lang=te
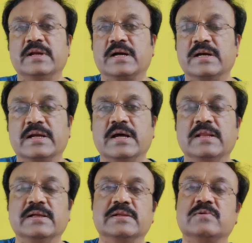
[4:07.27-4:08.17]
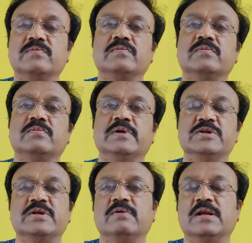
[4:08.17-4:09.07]
కానీ అక్కడ రాలేదు అతను
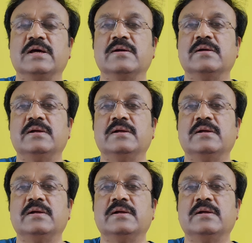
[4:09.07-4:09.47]
ఇంజరీ వల్ల